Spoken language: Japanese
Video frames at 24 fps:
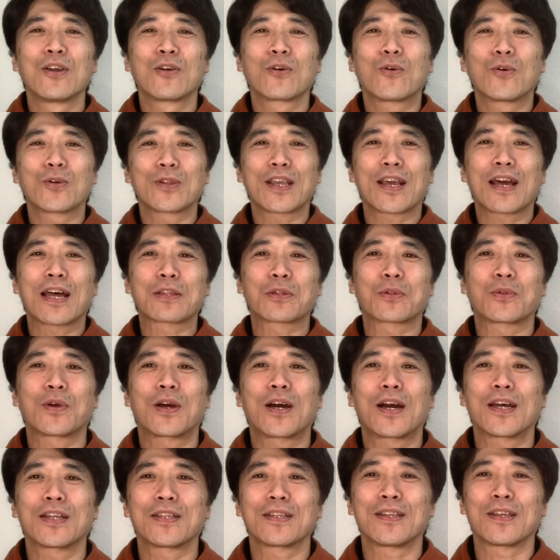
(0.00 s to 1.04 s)
ここでカット
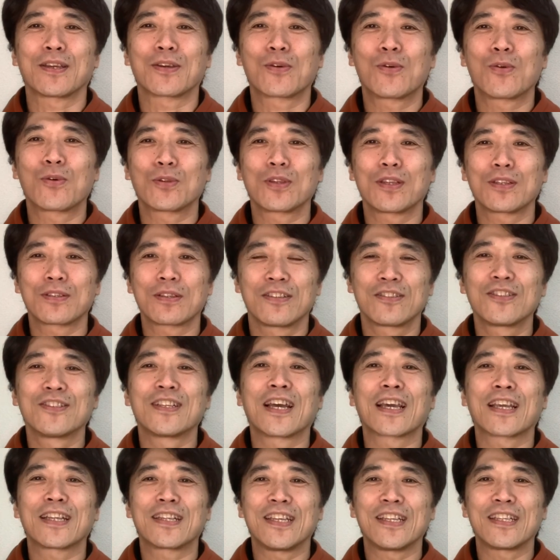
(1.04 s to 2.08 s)
かかってここでつ
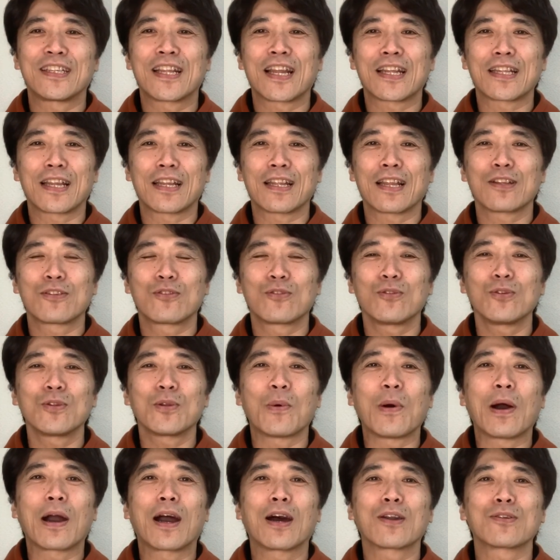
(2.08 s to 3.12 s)
なげていったんだなっていう
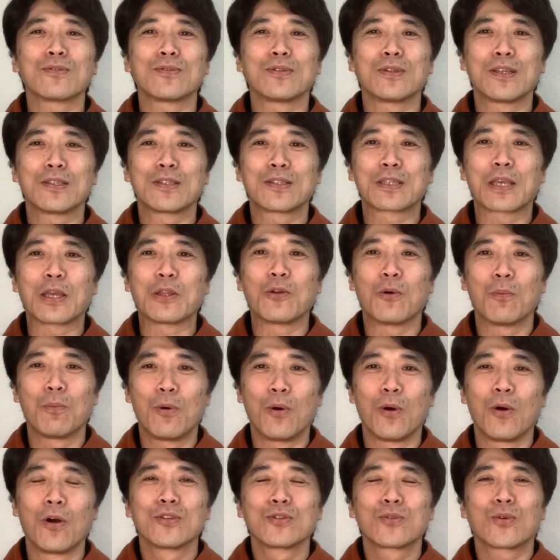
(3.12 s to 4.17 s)
のは分かるんですけど
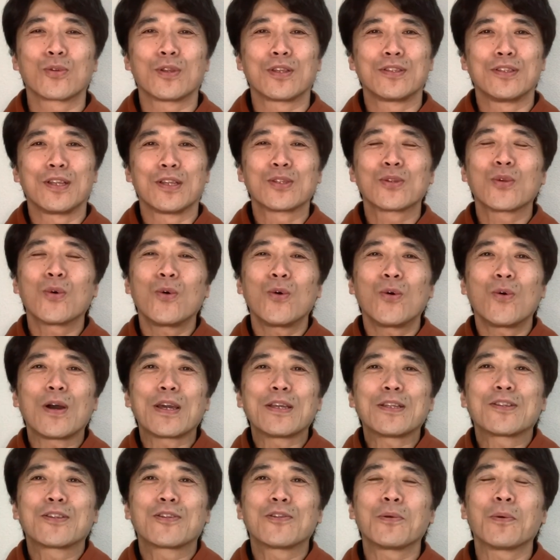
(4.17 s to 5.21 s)
もそうですねそうは
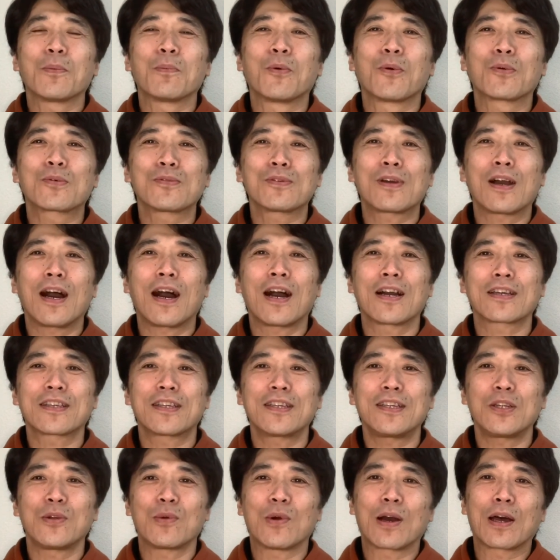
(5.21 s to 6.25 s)
言っても僕がはっ
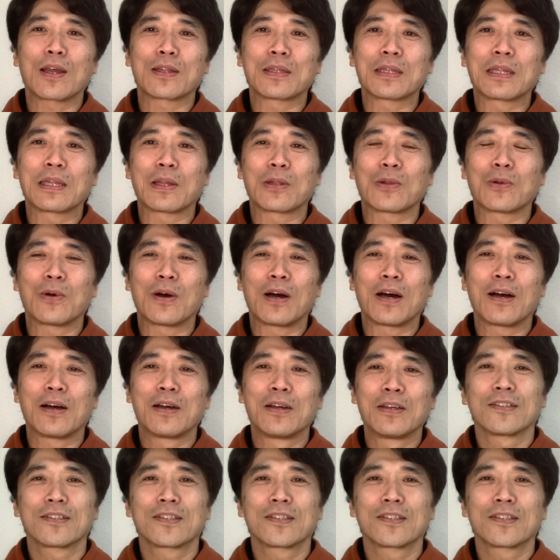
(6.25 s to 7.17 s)
きり分かったのは